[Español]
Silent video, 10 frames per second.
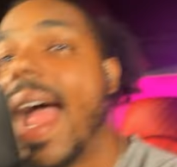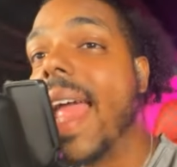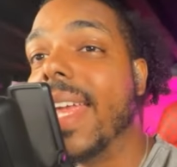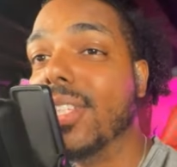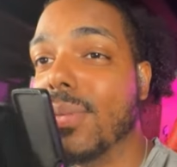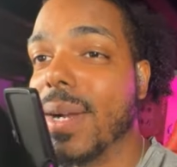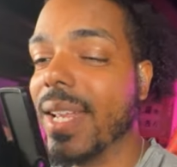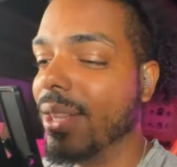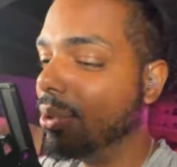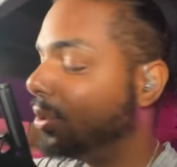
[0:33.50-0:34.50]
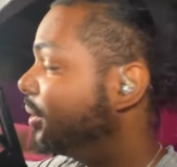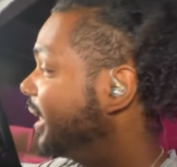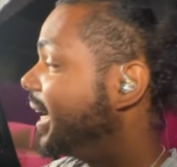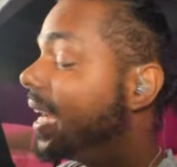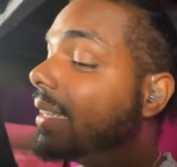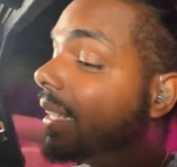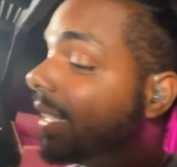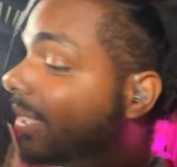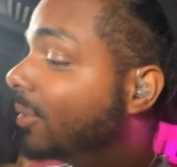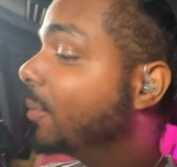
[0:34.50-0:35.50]
a eso, manito, si tú quieres ganarte
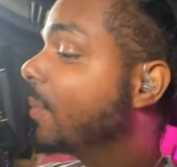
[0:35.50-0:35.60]
eso,